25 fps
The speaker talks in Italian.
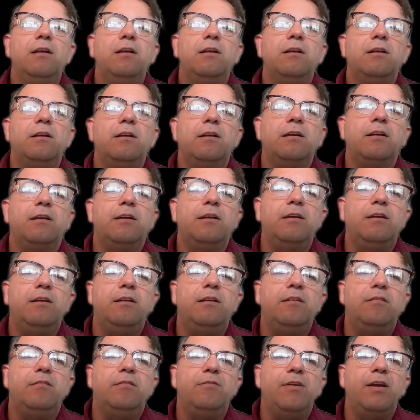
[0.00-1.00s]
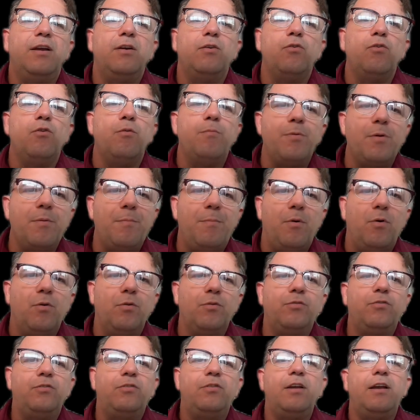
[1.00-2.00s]
eh, che gli si vengono
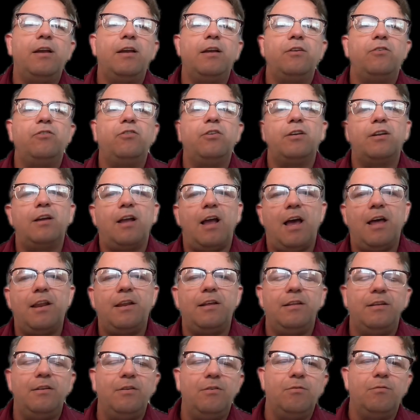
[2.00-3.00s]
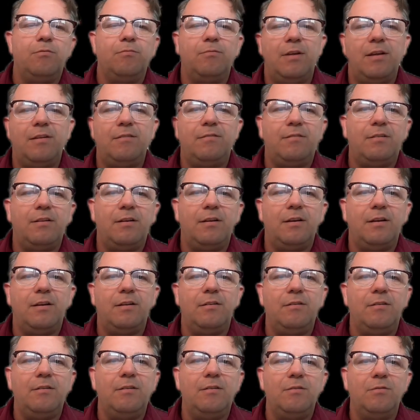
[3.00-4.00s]
proposte e cercare di non,
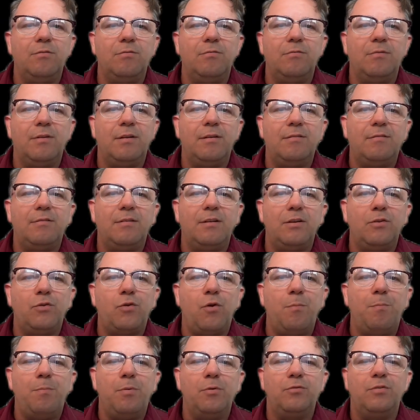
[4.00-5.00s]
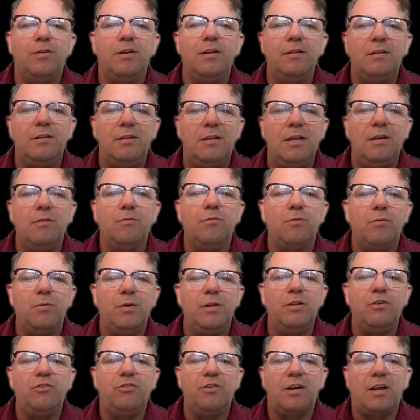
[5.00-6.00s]
essere, di non, essere, troppo selettivo,
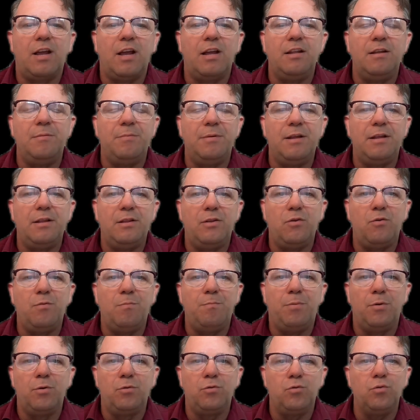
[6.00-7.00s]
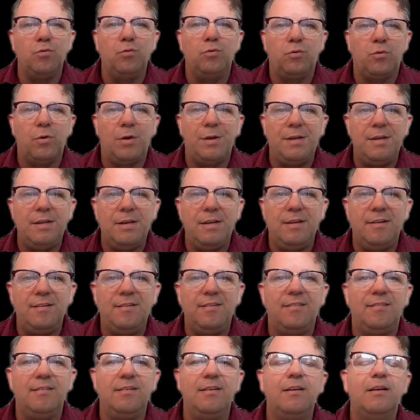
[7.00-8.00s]
quindi cercare di prendere un po' tutto agli
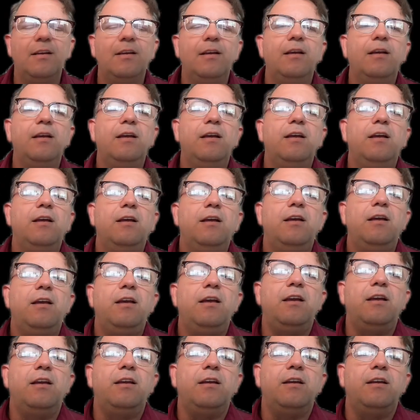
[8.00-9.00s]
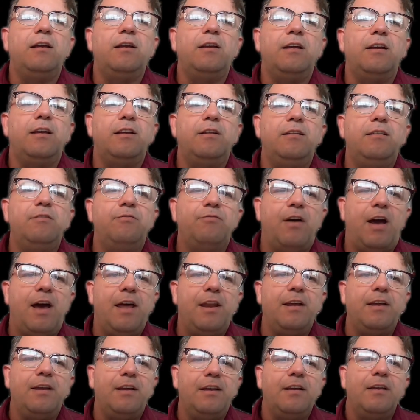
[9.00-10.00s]
inizi e, e di
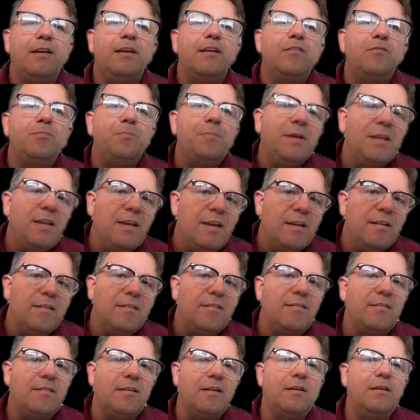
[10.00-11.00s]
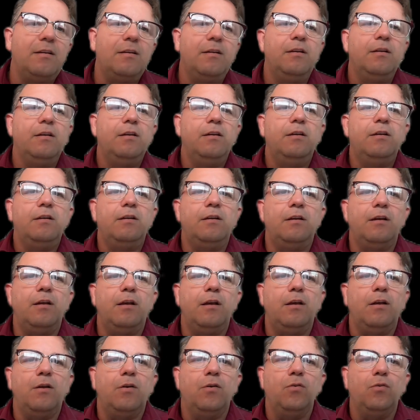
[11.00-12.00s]
fare esperienze eh,
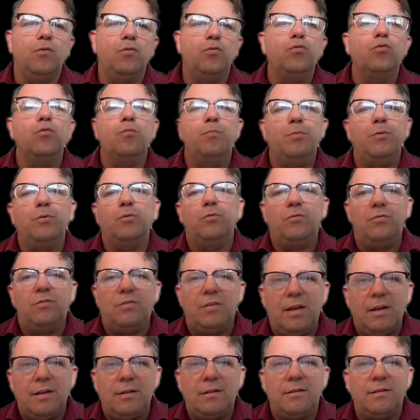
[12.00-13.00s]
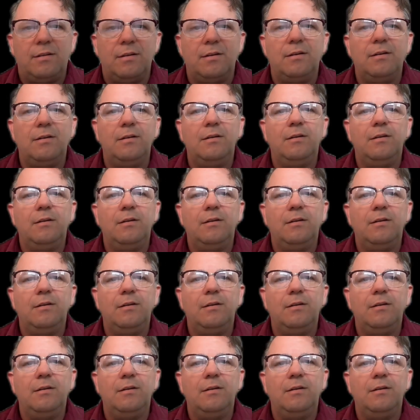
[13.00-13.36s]
su più set.